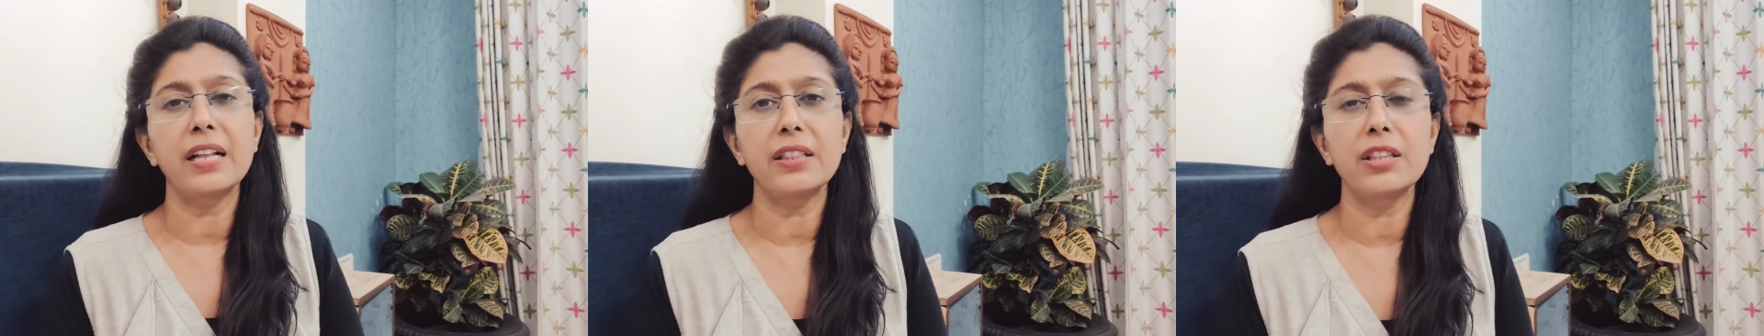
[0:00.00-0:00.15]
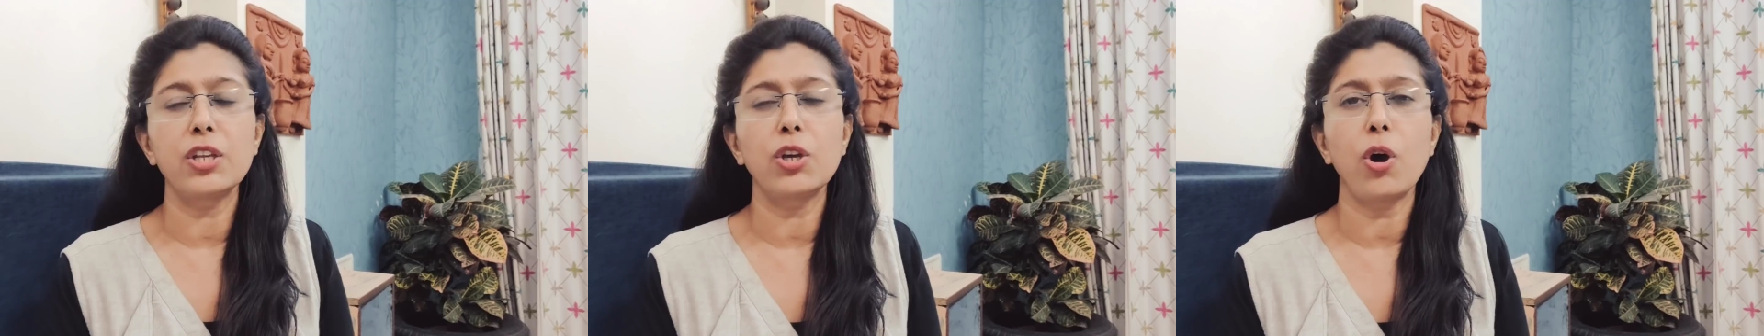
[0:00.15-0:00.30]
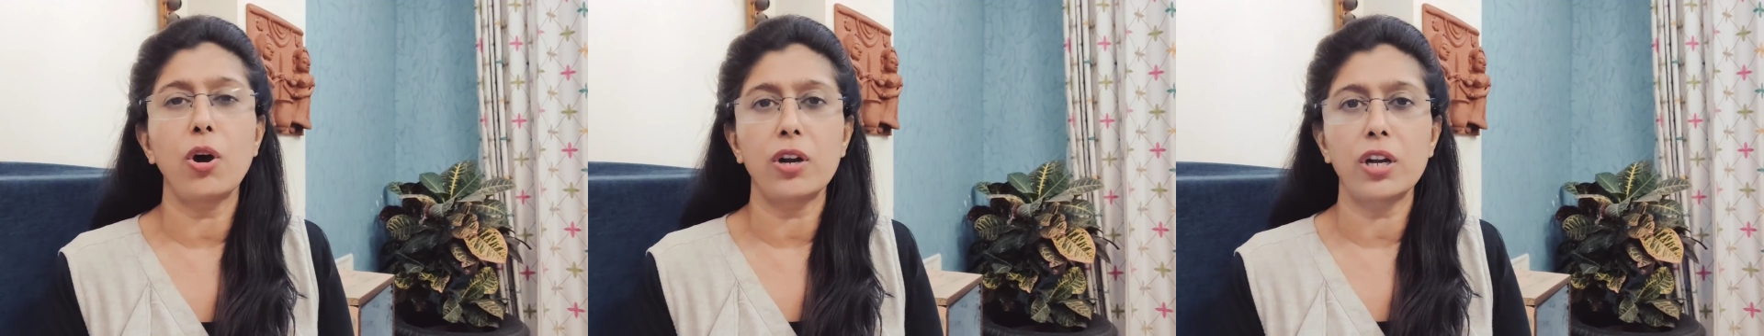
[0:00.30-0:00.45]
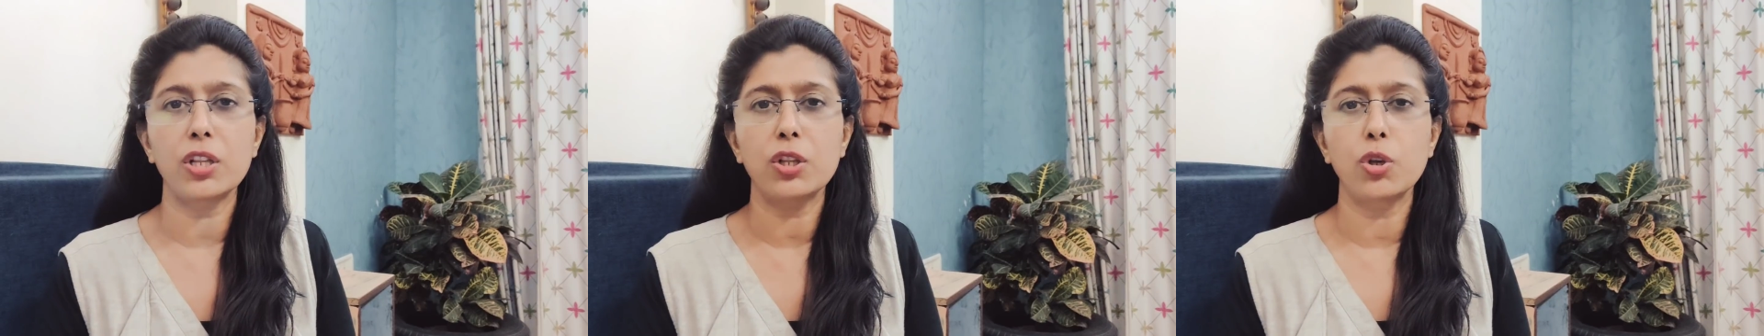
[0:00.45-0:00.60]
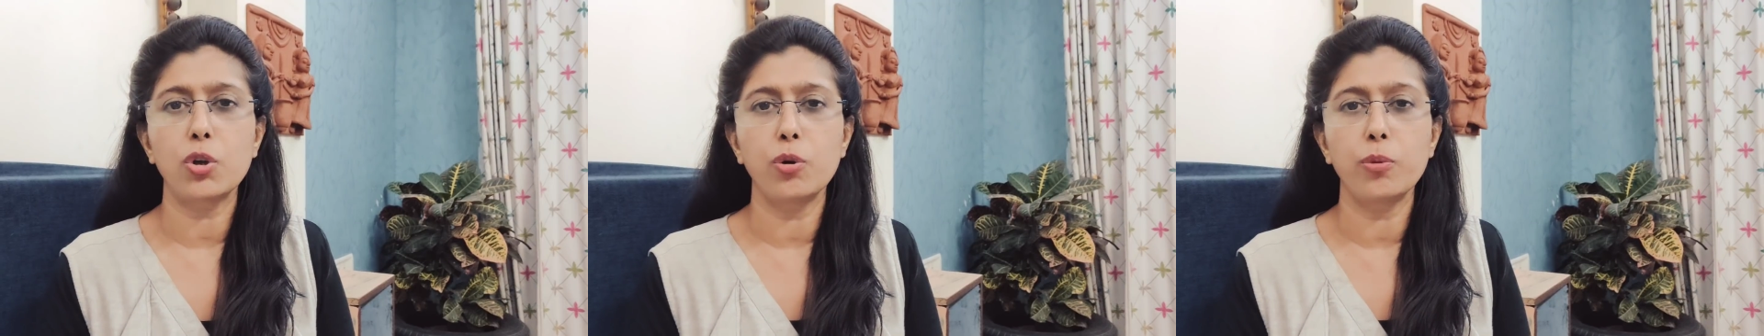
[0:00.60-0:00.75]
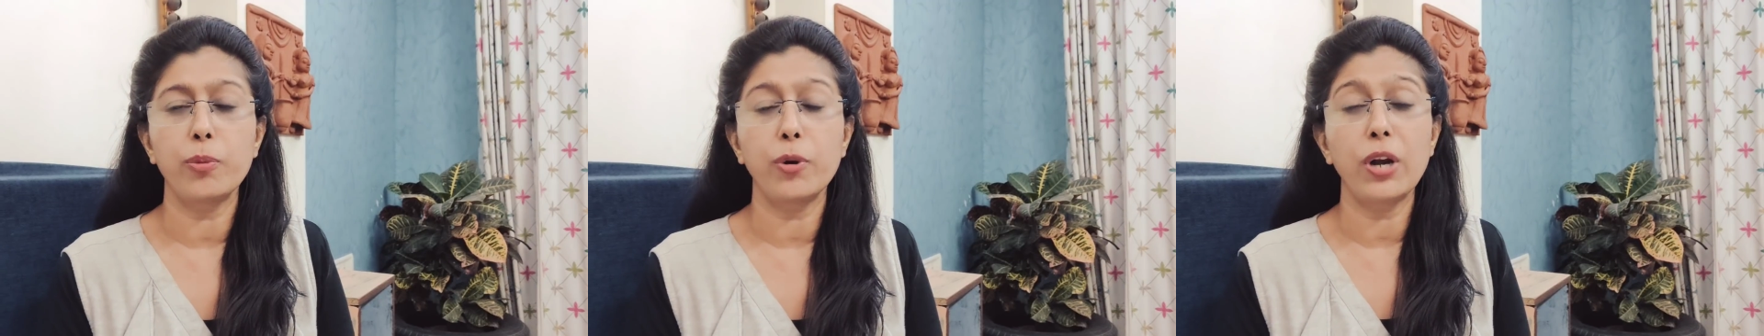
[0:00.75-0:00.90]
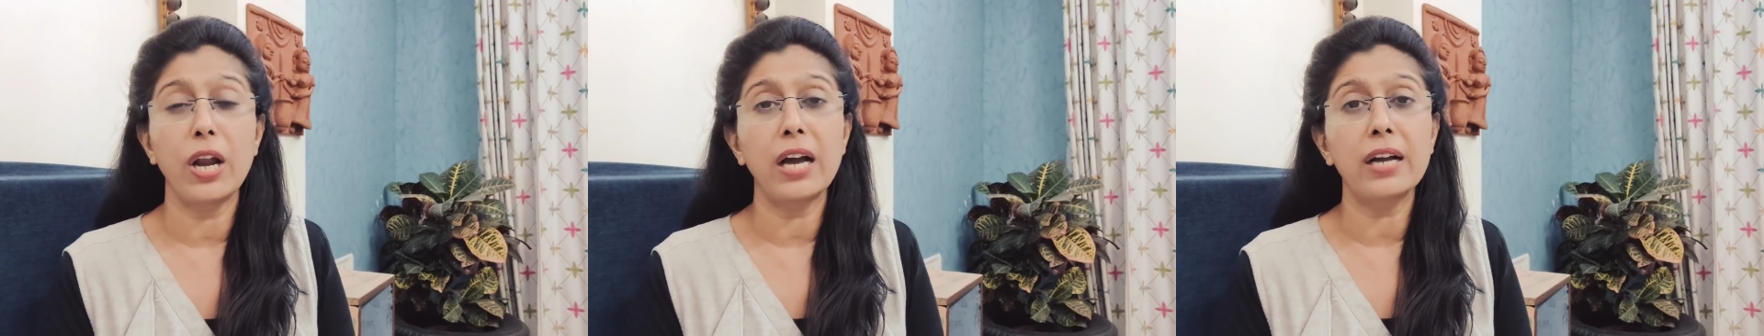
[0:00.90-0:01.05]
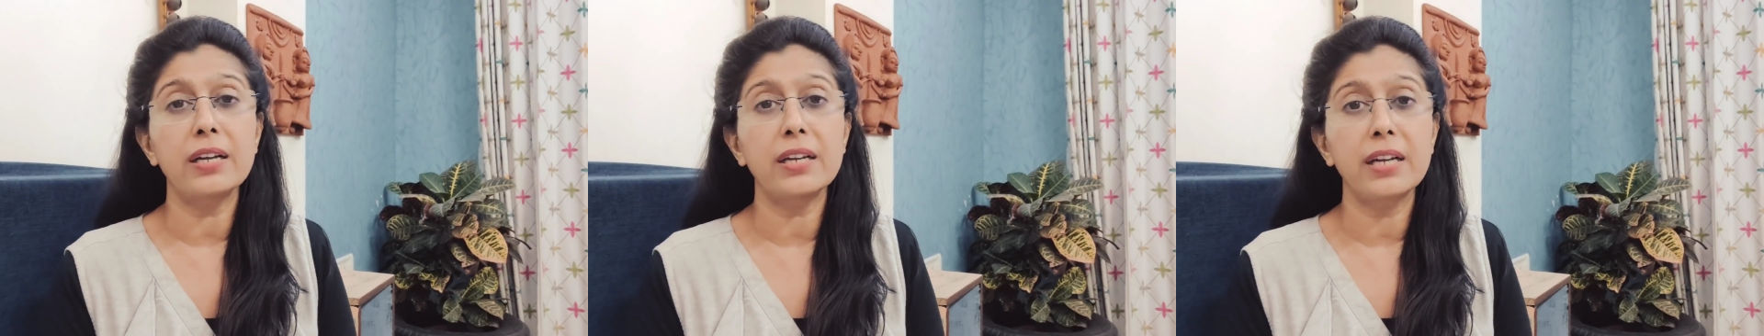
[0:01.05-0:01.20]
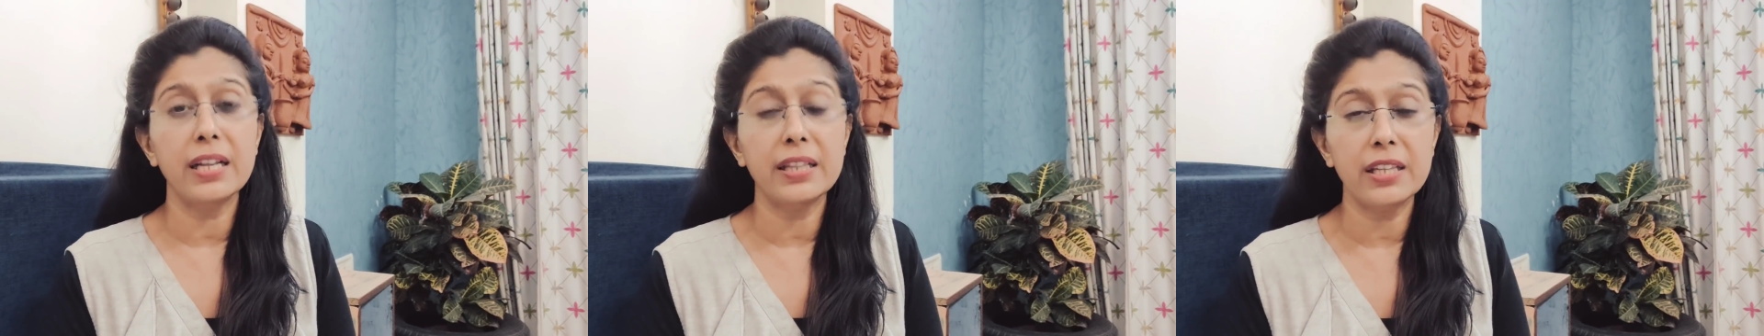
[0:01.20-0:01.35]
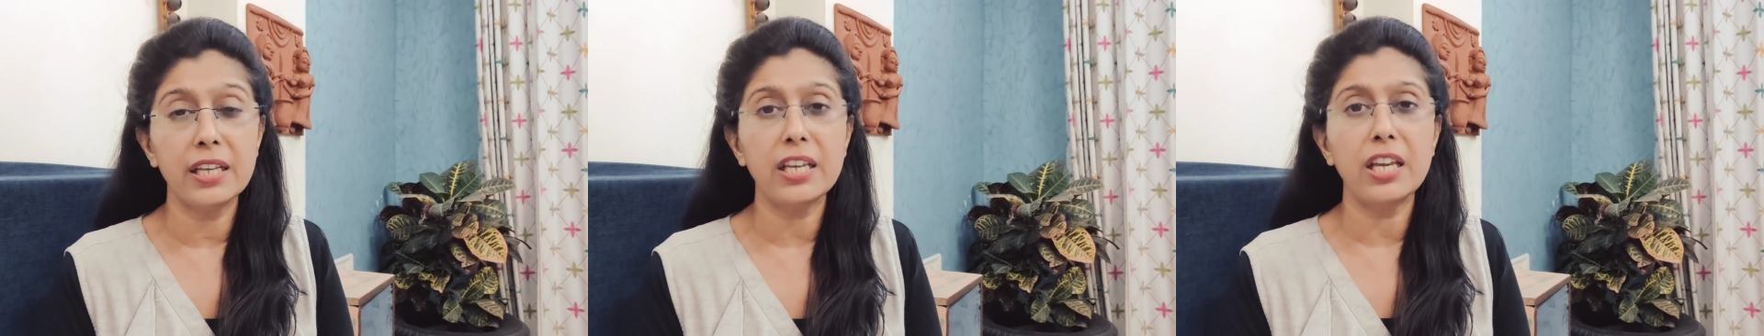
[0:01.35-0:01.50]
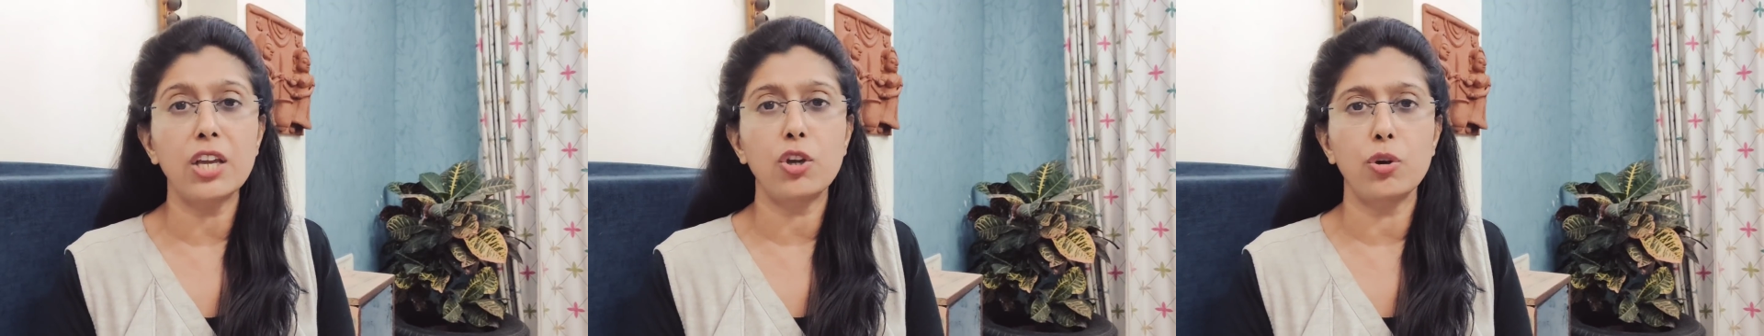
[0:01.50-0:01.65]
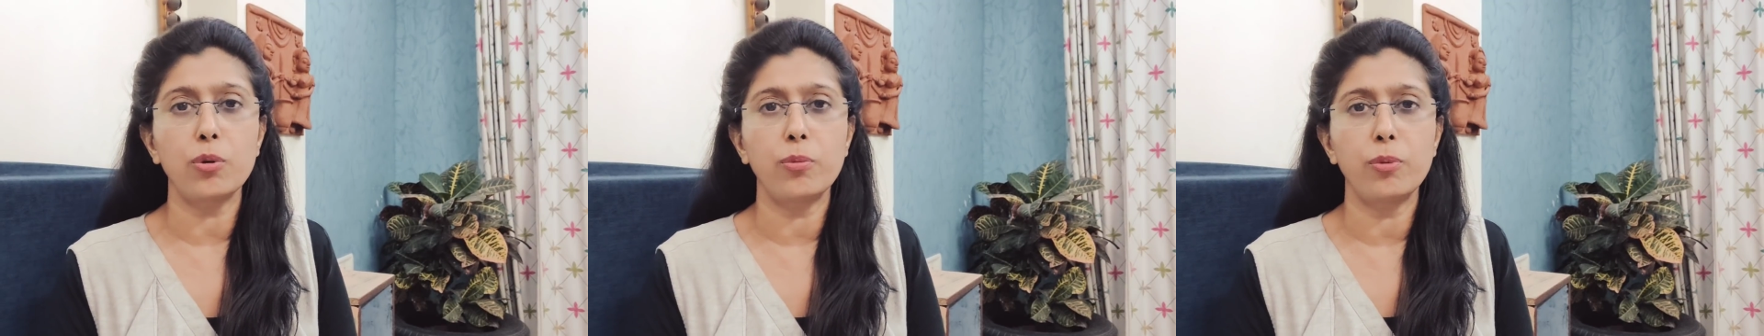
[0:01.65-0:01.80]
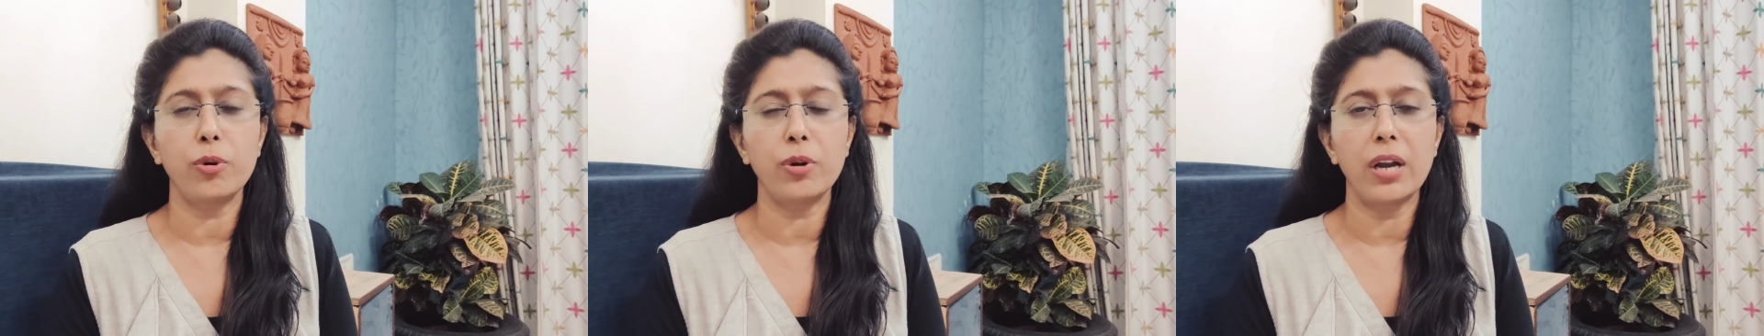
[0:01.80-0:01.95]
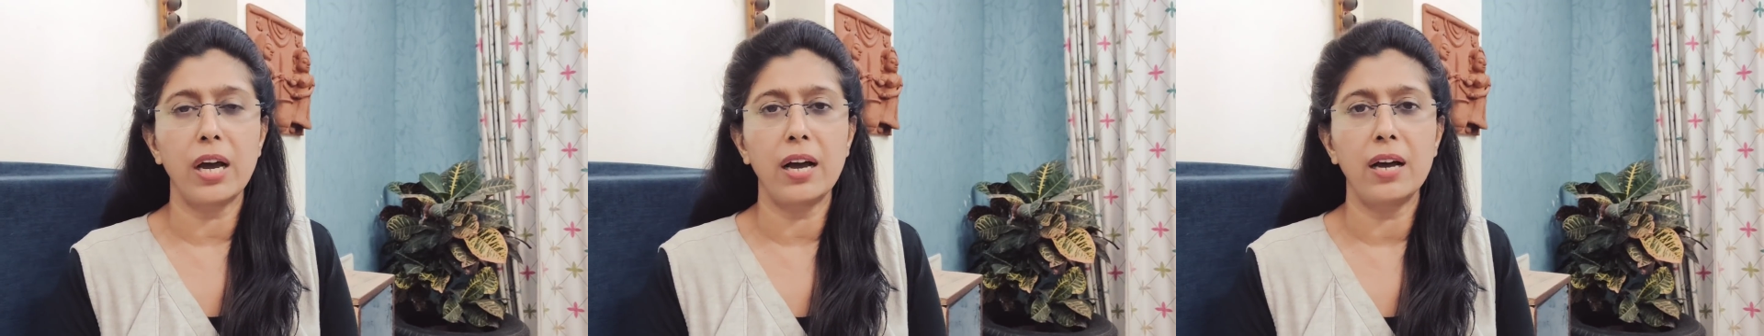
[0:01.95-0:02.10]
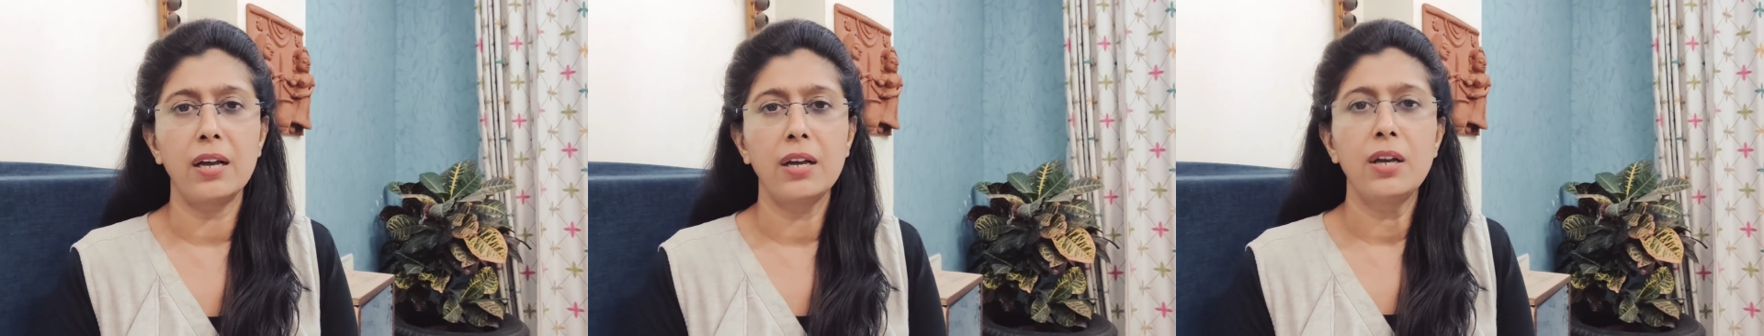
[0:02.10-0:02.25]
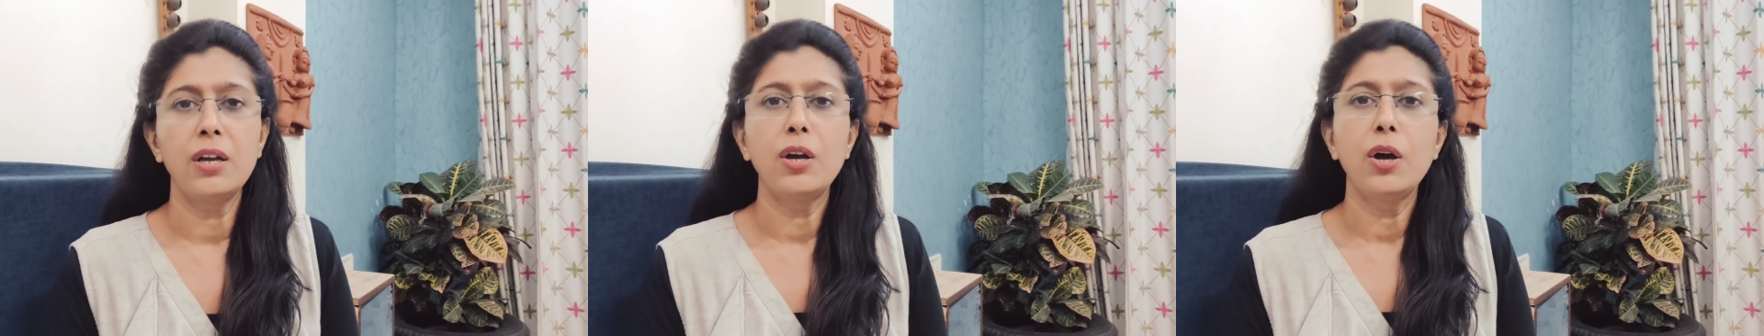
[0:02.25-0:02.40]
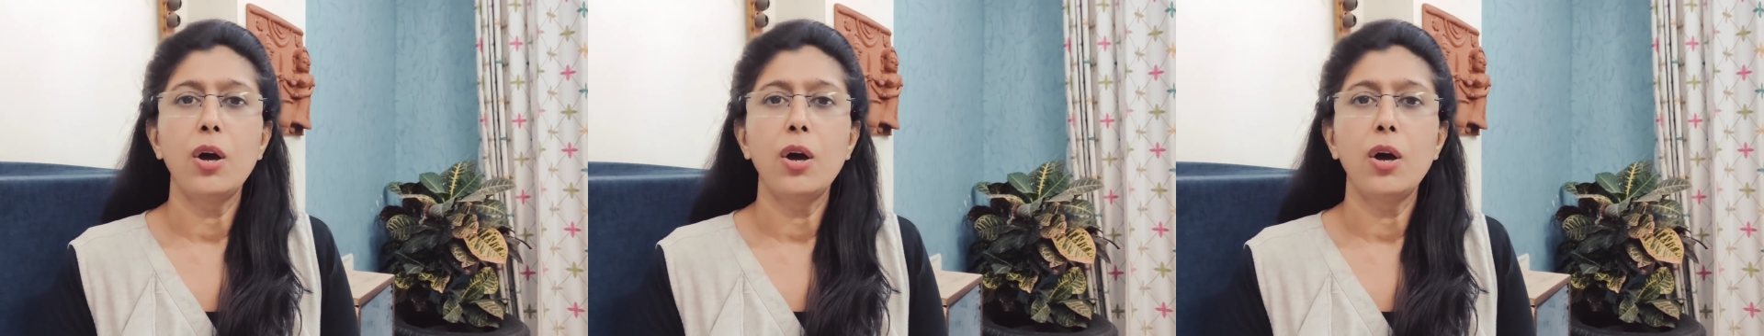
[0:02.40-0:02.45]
गंदी औरत क्यों बोला गंदगी क्यों बोला